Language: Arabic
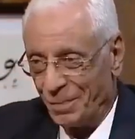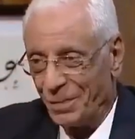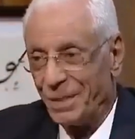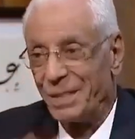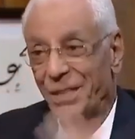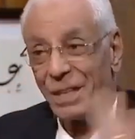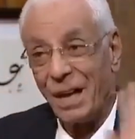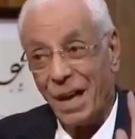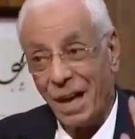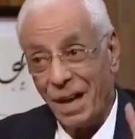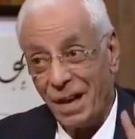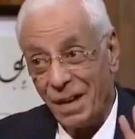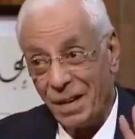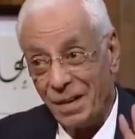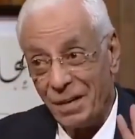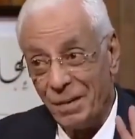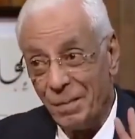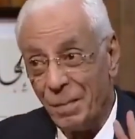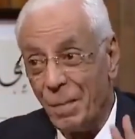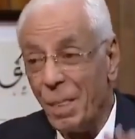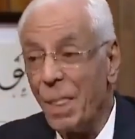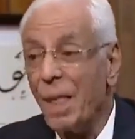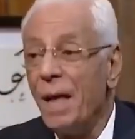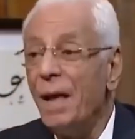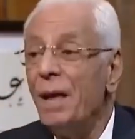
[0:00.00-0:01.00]
صح
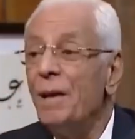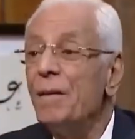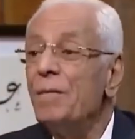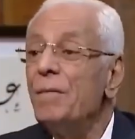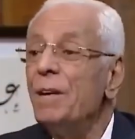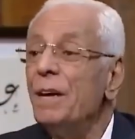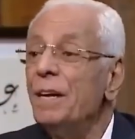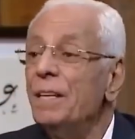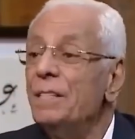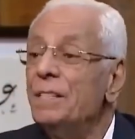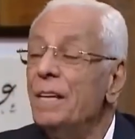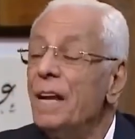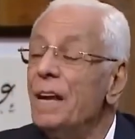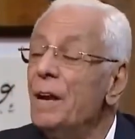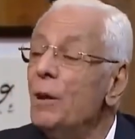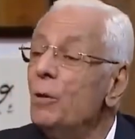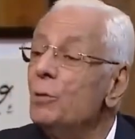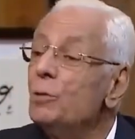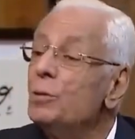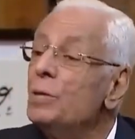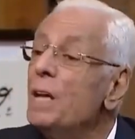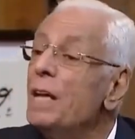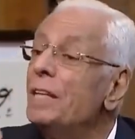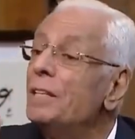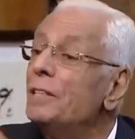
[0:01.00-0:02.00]
اذا
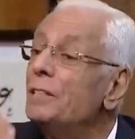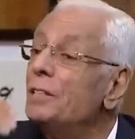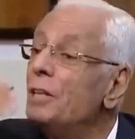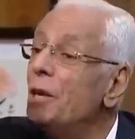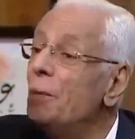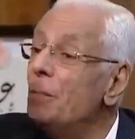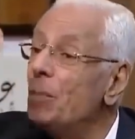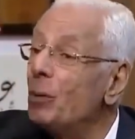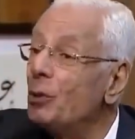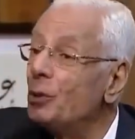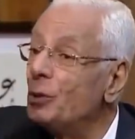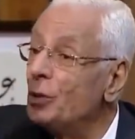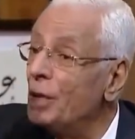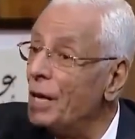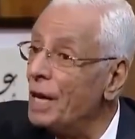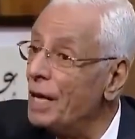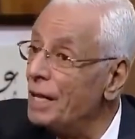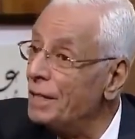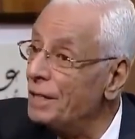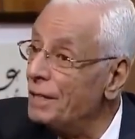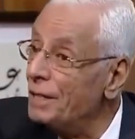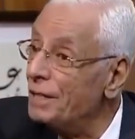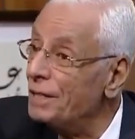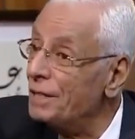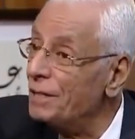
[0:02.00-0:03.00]
لو زادت
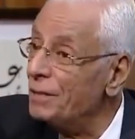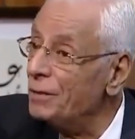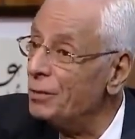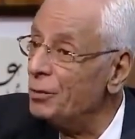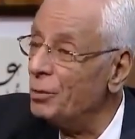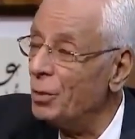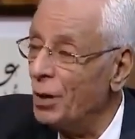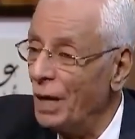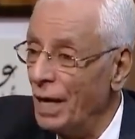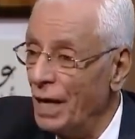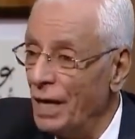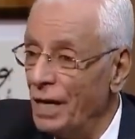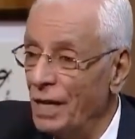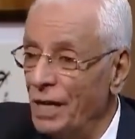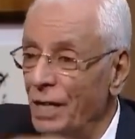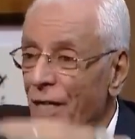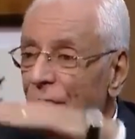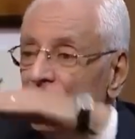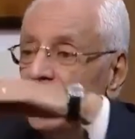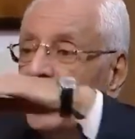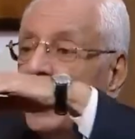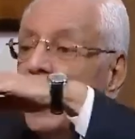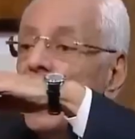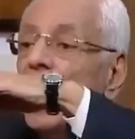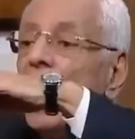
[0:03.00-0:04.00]
البروتينات
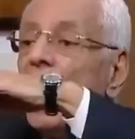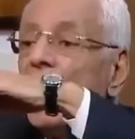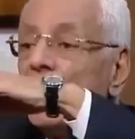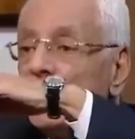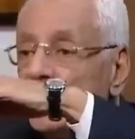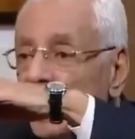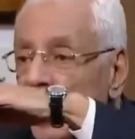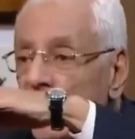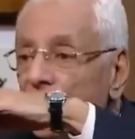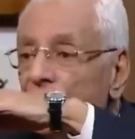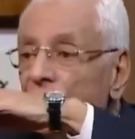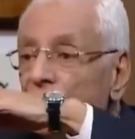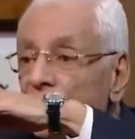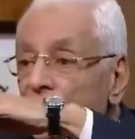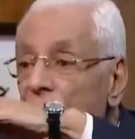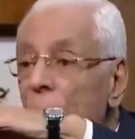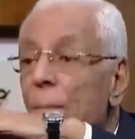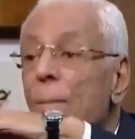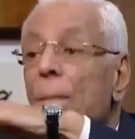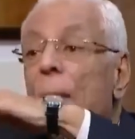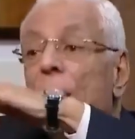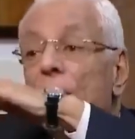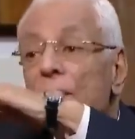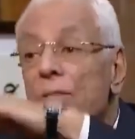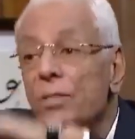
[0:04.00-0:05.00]
وعليت هتاخد
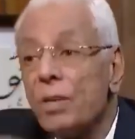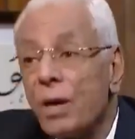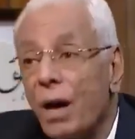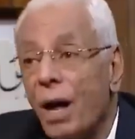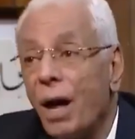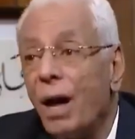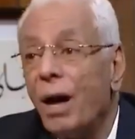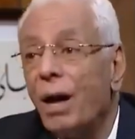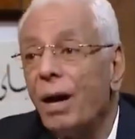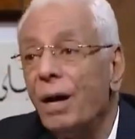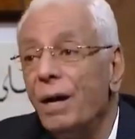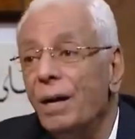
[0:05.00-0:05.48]
الدم اسرع